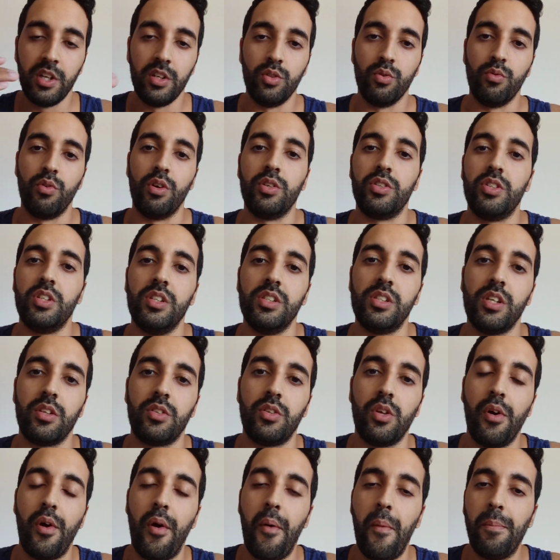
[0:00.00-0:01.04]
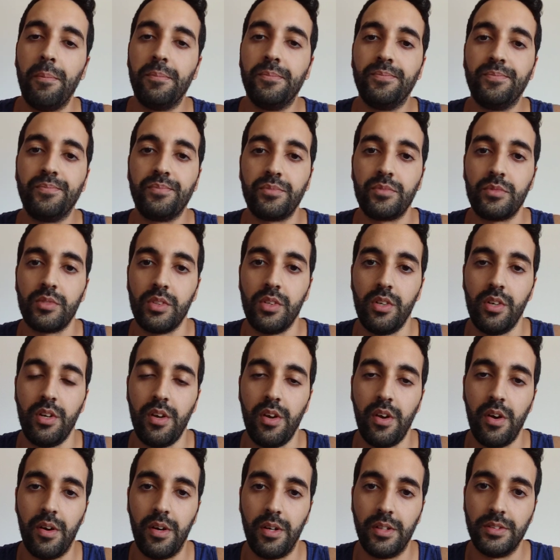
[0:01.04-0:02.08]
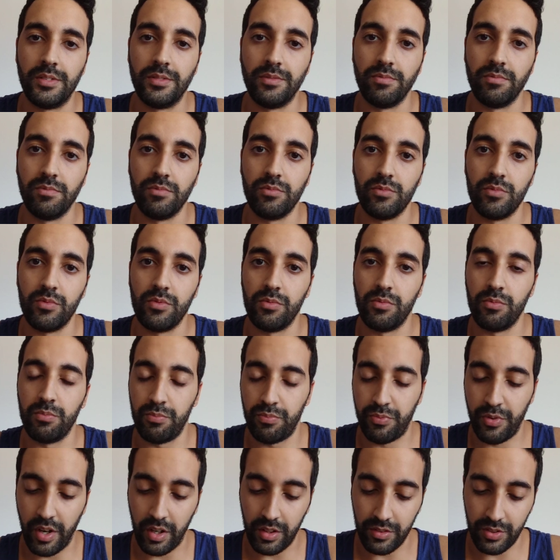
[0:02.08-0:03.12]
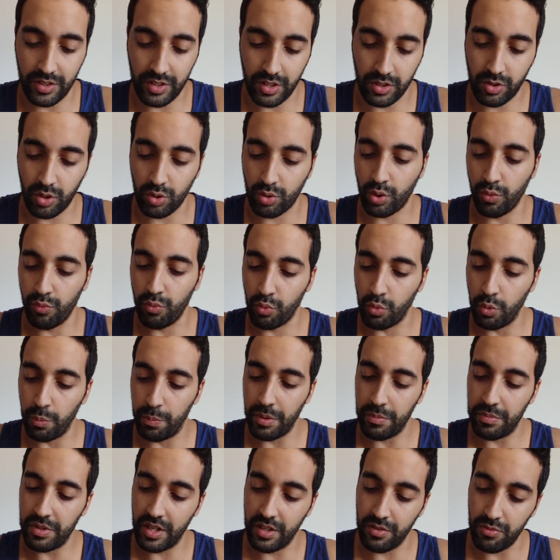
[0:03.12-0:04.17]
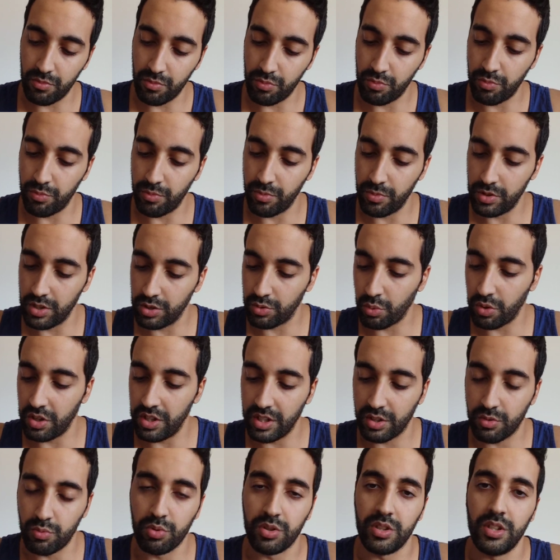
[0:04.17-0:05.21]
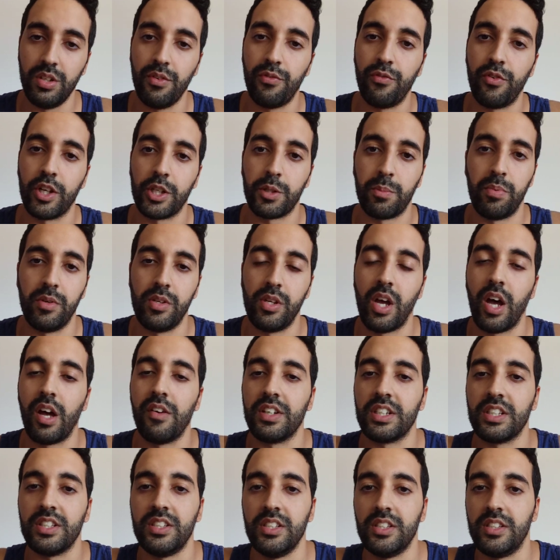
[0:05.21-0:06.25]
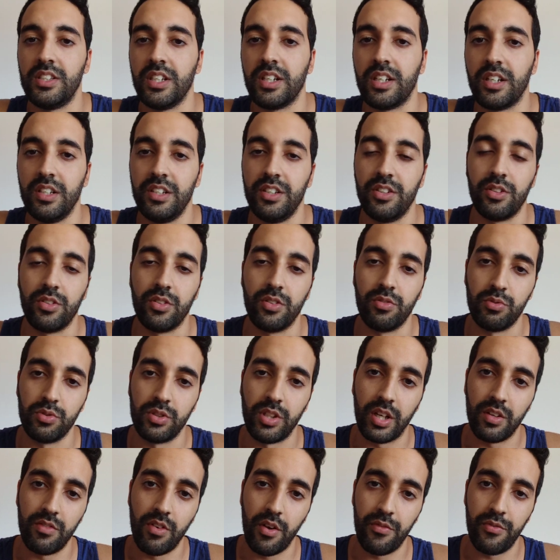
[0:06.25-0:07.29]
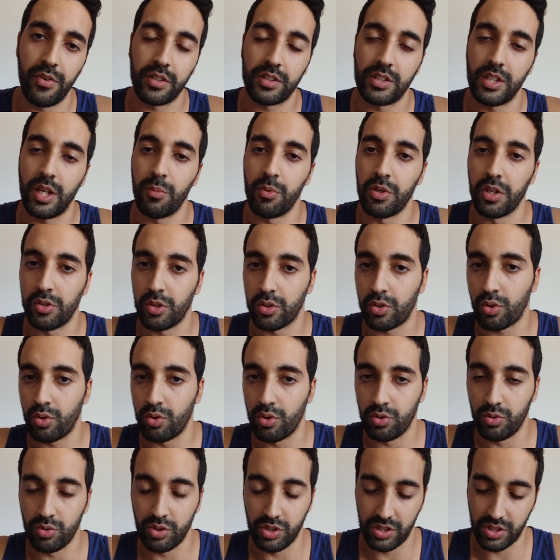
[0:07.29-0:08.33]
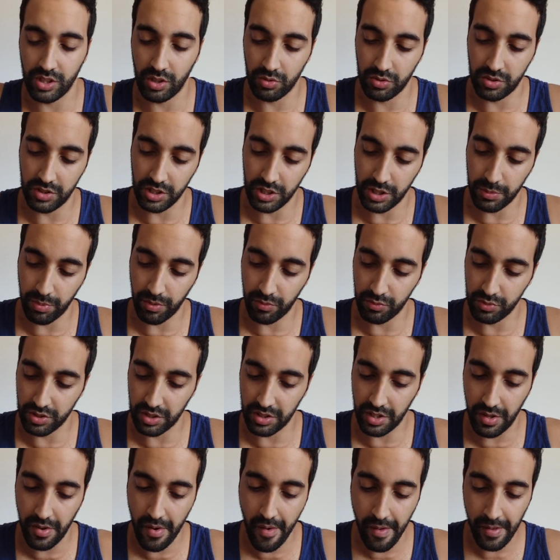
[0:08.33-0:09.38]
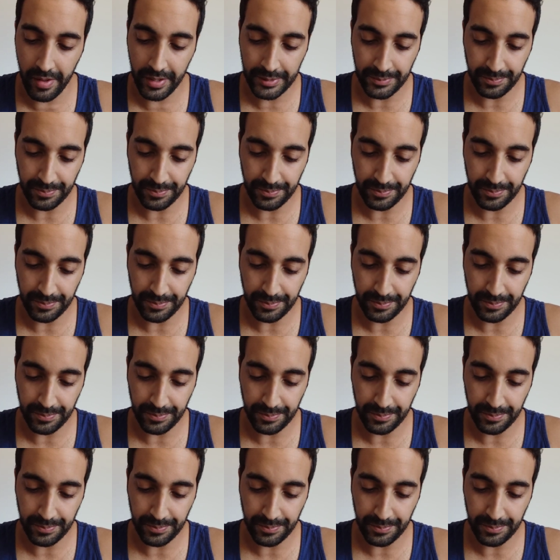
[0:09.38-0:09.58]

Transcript: Nouvel utilisateur. Et, euh, ça fait en sorte que vous coupez bien, nettoyez les cookies, Flash Player avec CC Cleaner, vous arrivez à faire ça. Bon, il y a d'autres logiciels aussi qui peuvent vous aider.